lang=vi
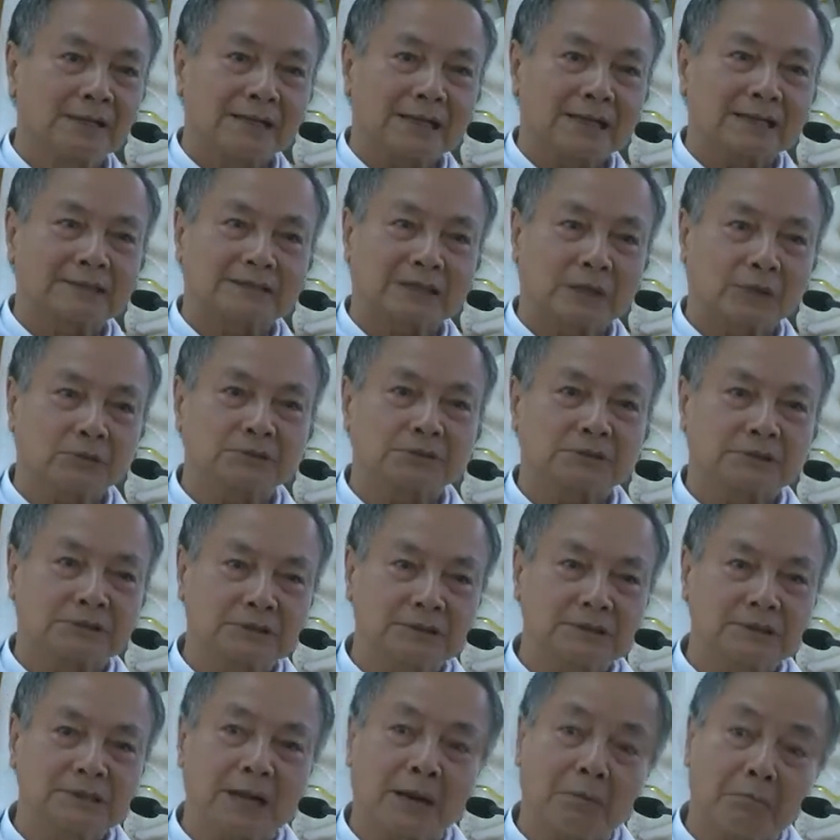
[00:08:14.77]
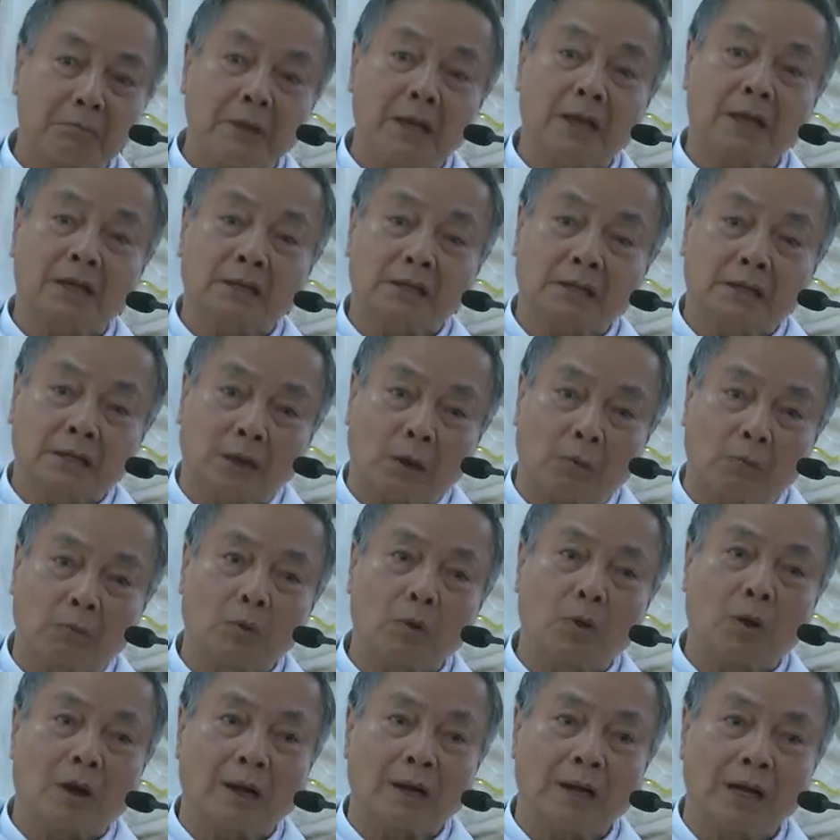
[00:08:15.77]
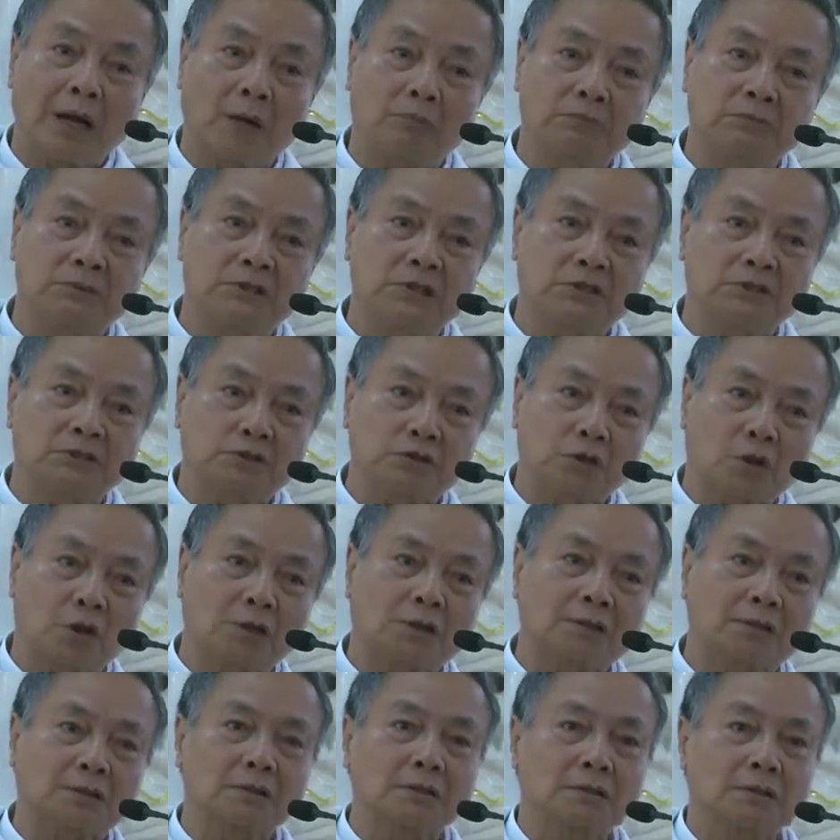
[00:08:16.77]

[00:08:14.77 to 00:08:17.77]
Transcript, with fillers: các giáo sứ đặc biệt cộng đoàn lòng thương xót